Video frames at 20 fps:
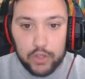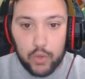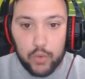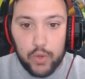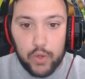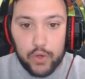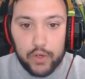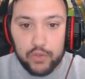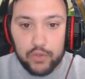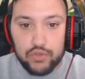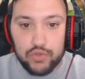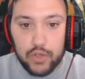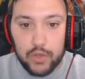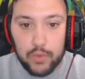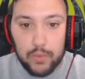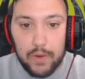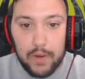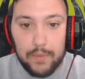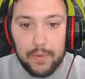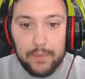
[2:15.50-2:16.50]
ten cuidado, Rius.
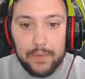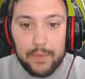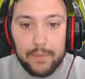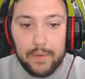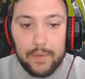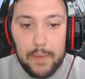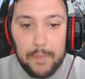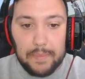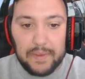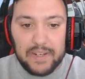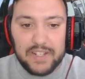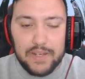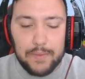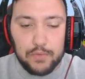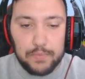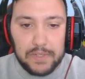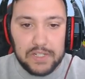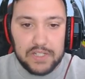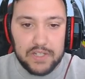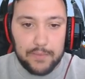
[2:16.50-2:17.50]
Vale, vale, vale, vale. Pensemos,
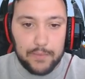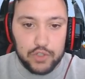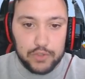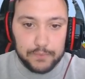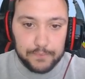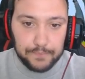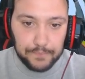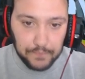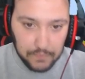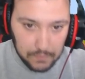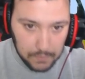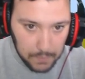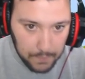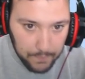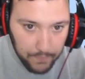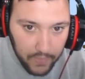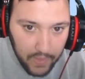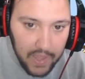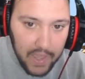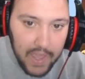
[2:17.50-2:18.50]
pensemos.
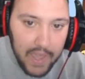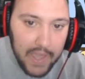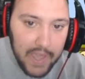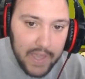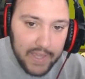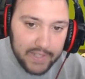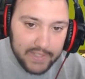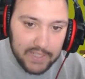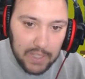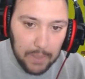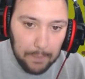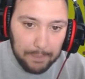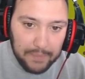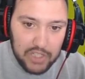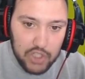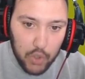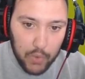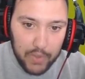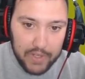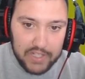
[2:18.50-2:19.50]
Si
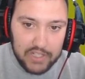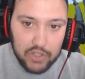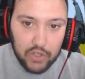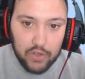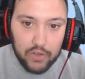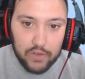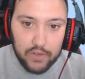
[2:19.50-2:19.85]
piso esto,